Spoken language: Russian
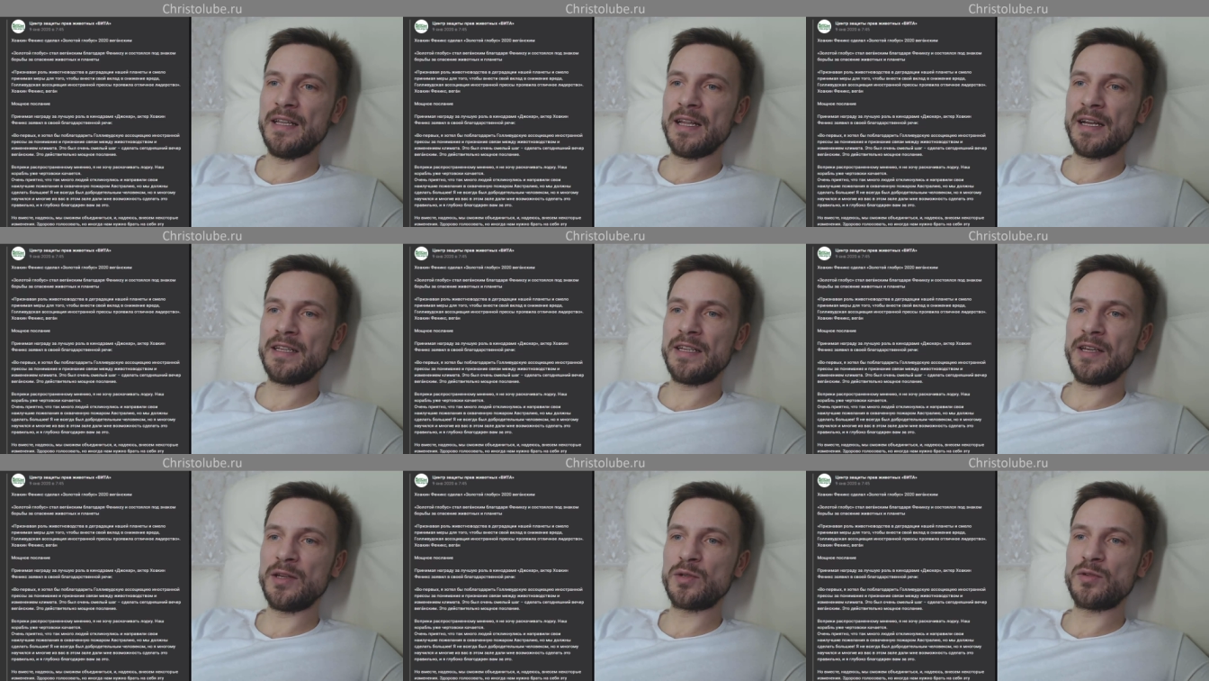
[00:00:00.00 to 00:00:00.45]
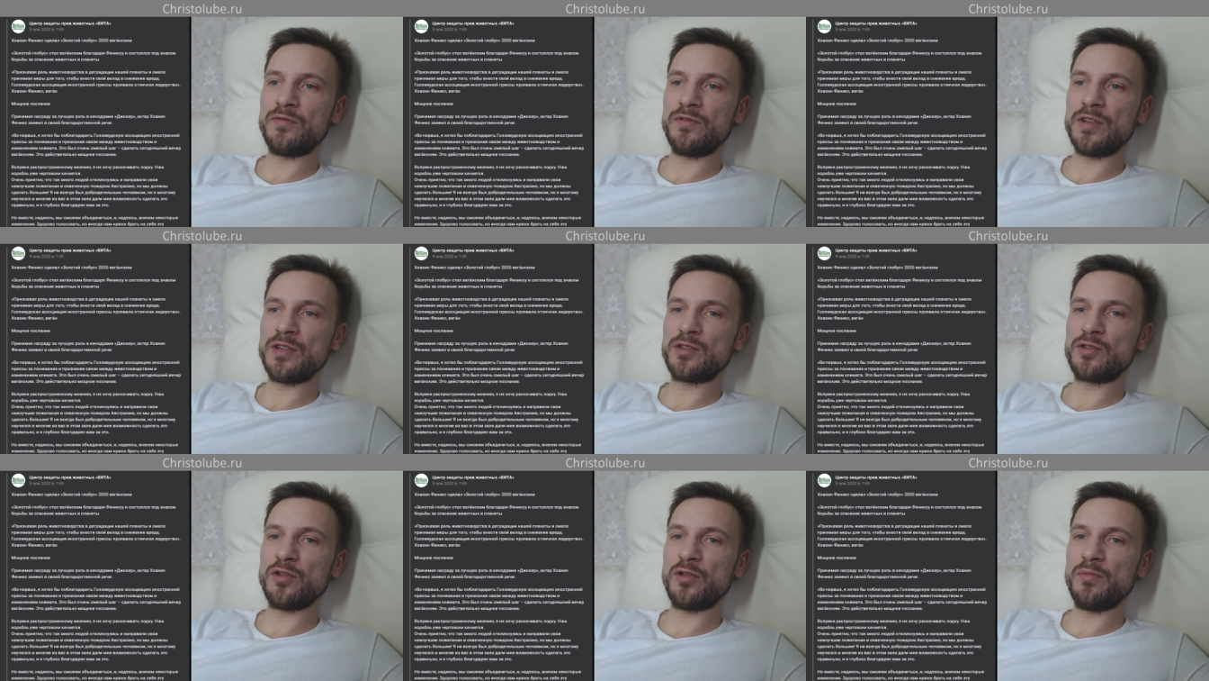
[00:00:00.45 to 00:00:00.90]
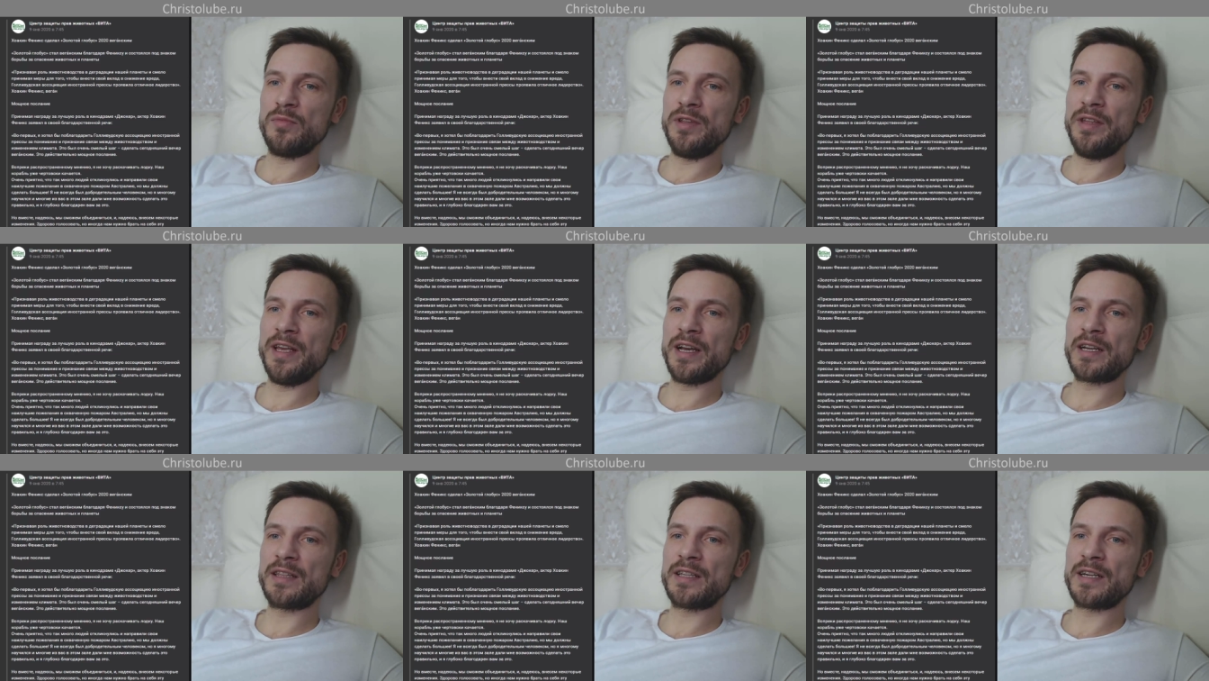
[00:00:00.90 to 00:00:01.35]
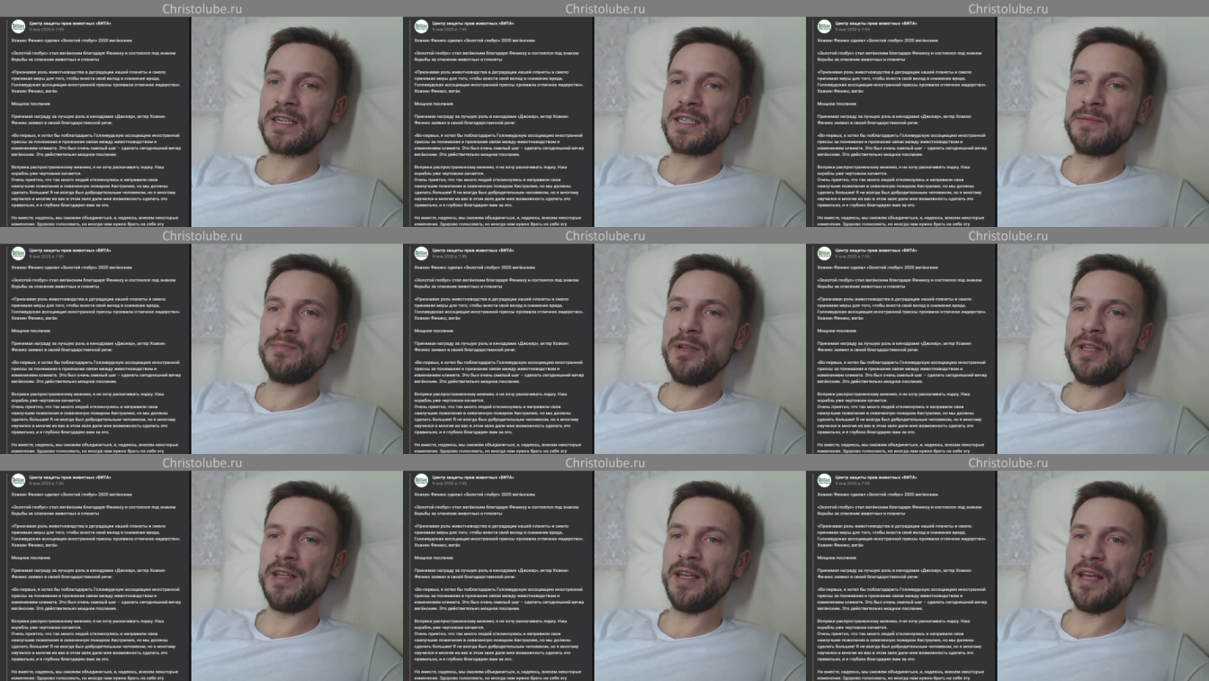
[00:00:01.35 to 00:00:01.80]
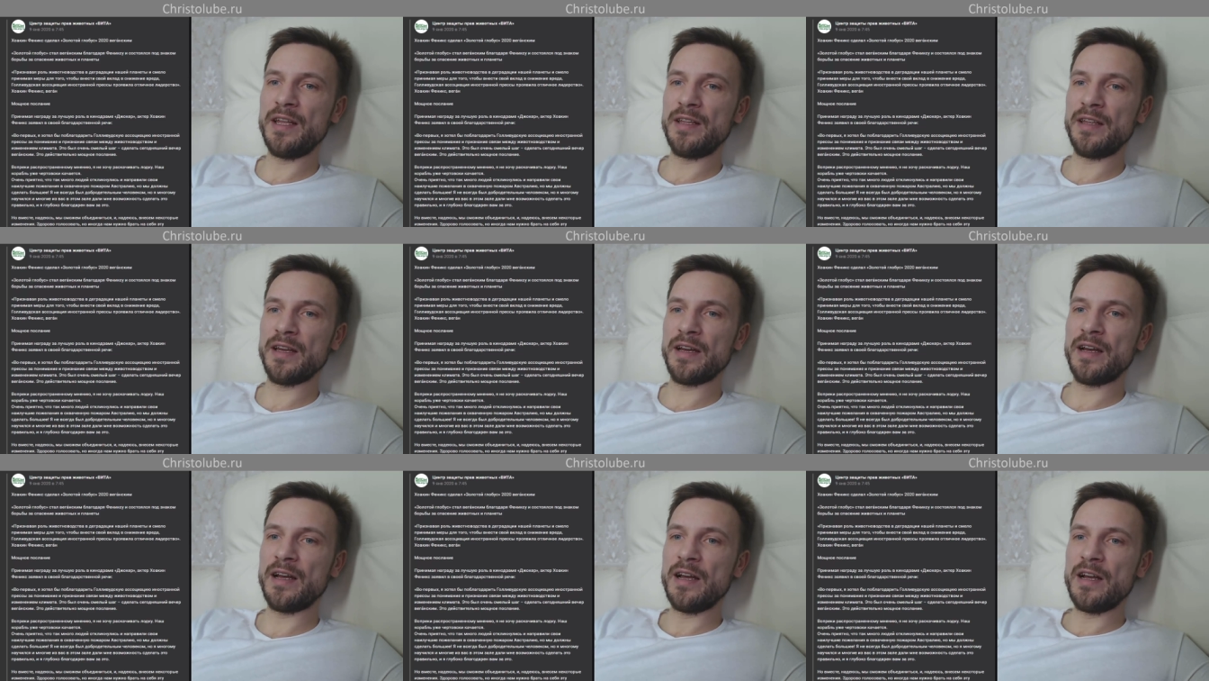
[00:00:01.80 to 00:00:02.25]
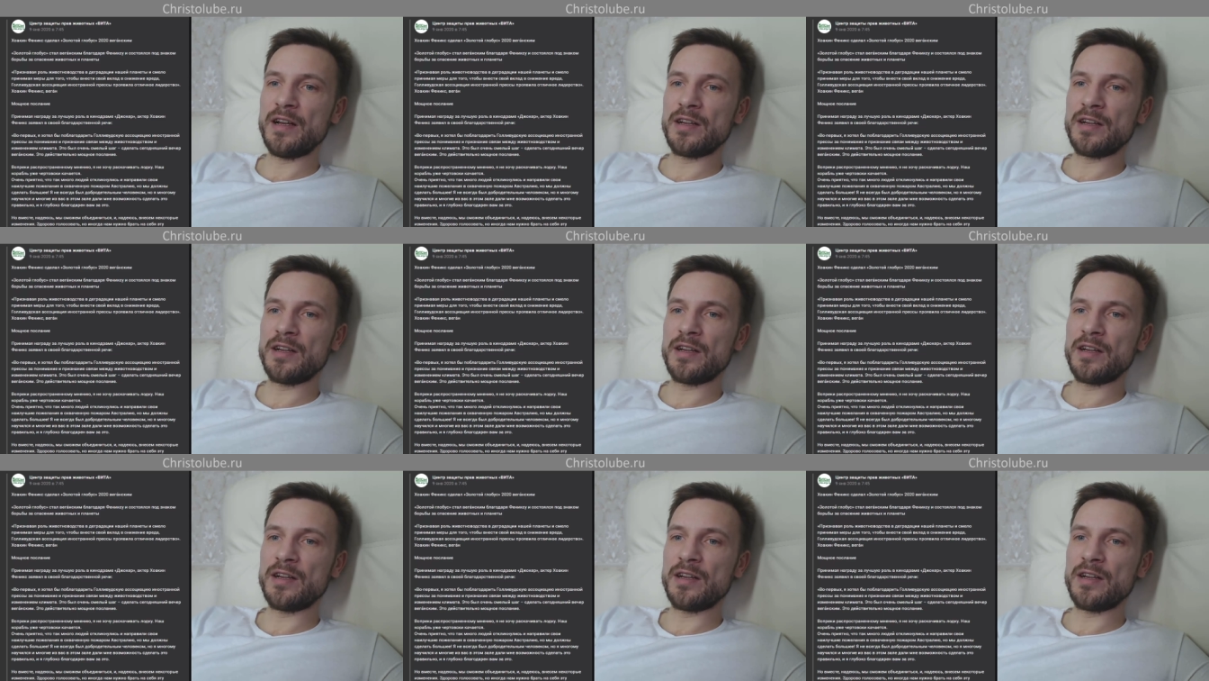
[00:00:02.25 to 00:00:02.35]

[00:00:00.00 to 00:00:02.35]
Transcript: надеюсь, внесем некоторые изменения.